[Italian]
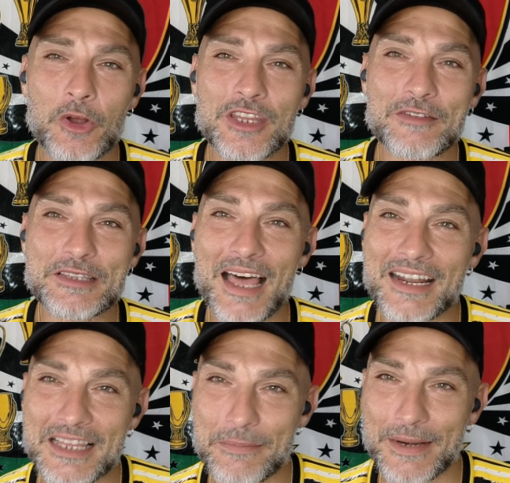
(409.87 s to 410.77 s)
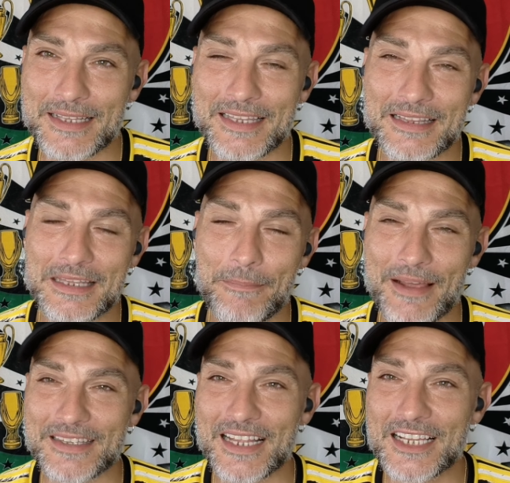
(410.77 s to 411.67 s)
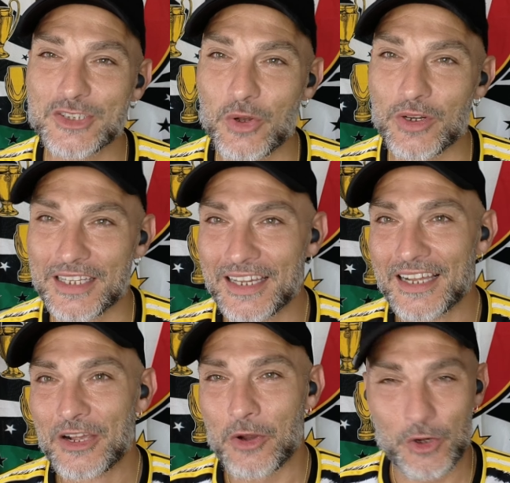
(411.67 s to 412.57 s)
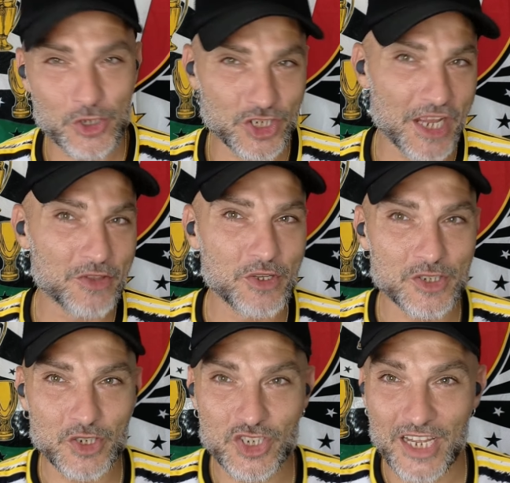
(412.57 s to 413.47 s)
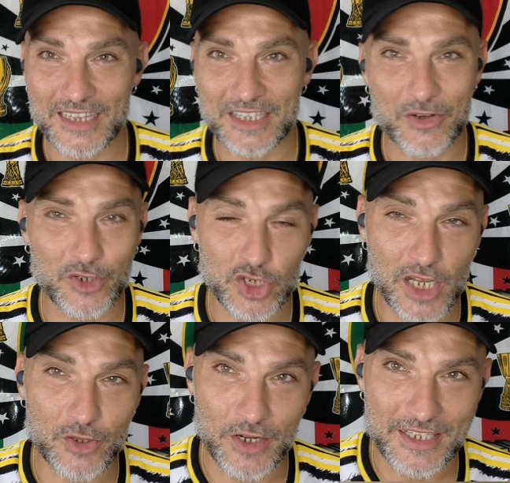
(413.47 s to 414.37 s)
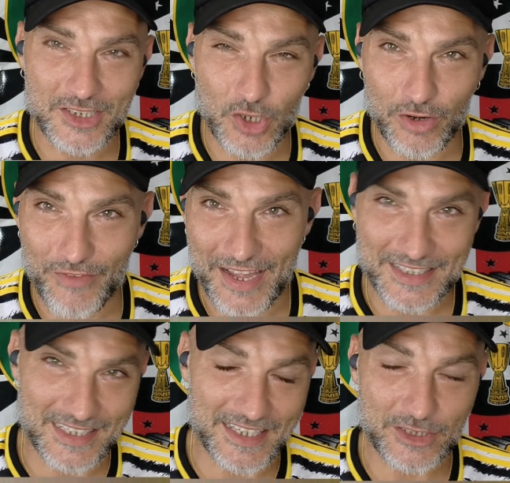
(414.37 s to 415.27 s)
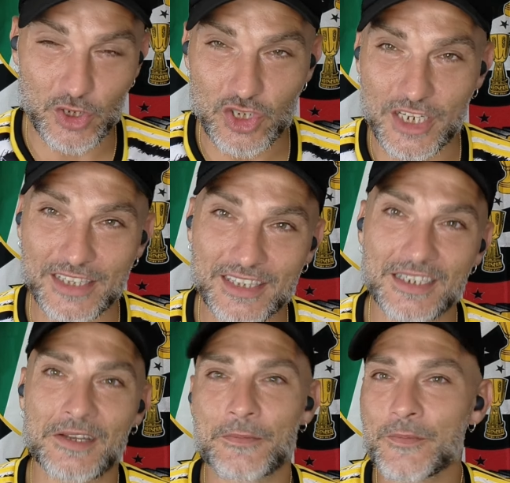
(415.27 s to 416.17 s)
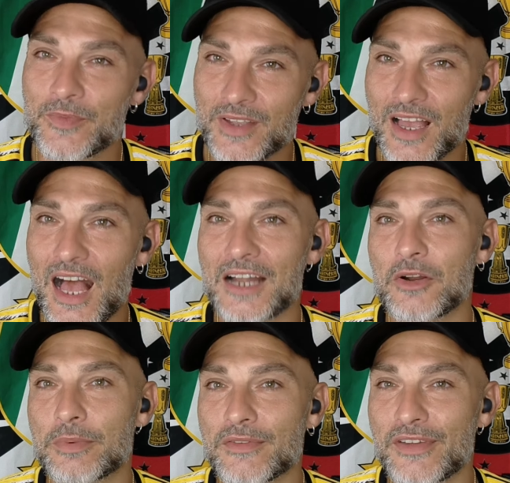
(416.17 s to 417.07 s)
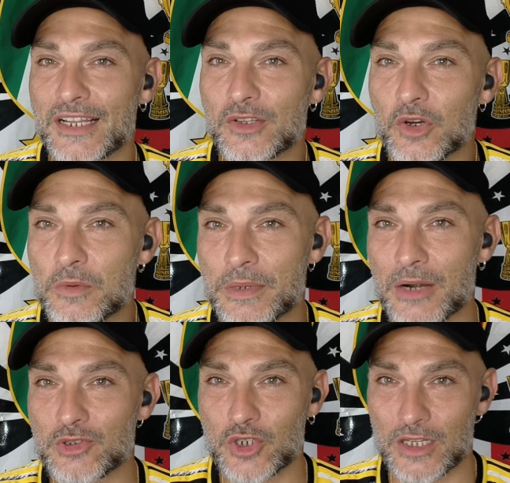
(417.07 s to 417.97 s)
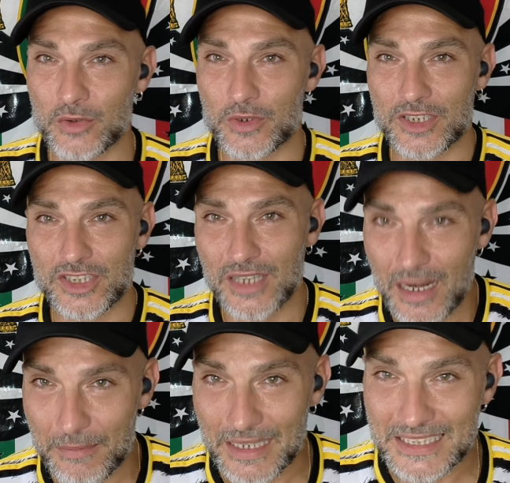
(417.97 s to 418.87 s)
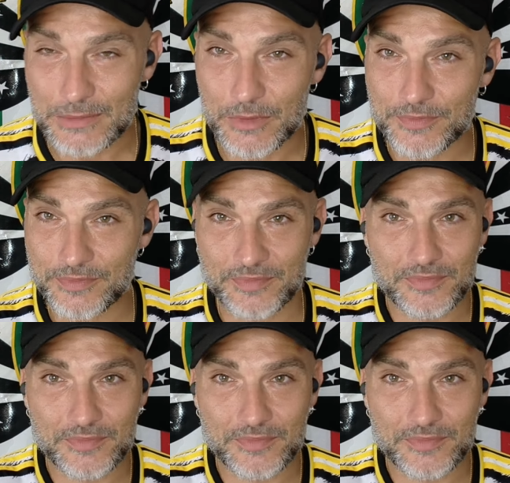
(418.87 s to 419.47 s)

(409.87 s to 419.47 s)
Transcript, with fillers: onde evitare di, prend- di perdere i soldi, conoscendo i soggetti, conoscendo l'insolvenza dei soggetti, hanno preferito comprare un giocatore, dice, al massimo